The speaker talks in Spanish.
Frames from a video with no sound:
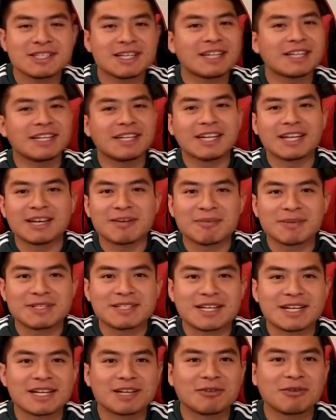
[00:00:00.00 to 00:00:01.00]
Ya tienen que
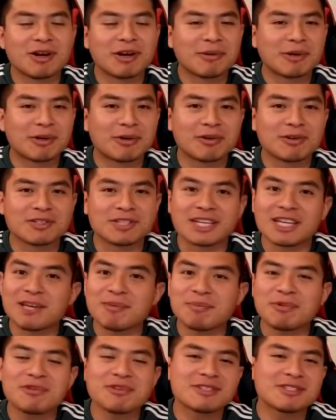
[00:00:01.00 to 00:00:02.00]
empezar a jugar mejor los
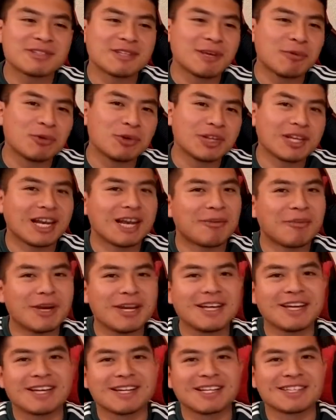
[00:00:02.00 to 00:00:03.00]
equipos. Debute el
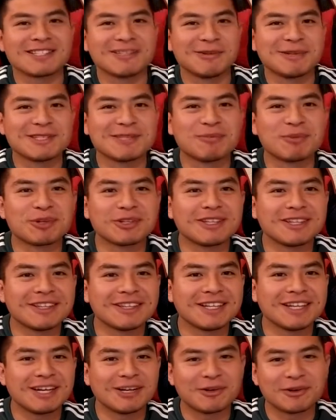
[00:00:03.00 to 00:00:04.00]
América, que es lo más importante
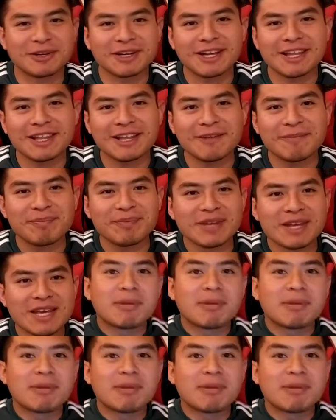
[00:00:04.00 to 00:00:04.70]
de la jornada.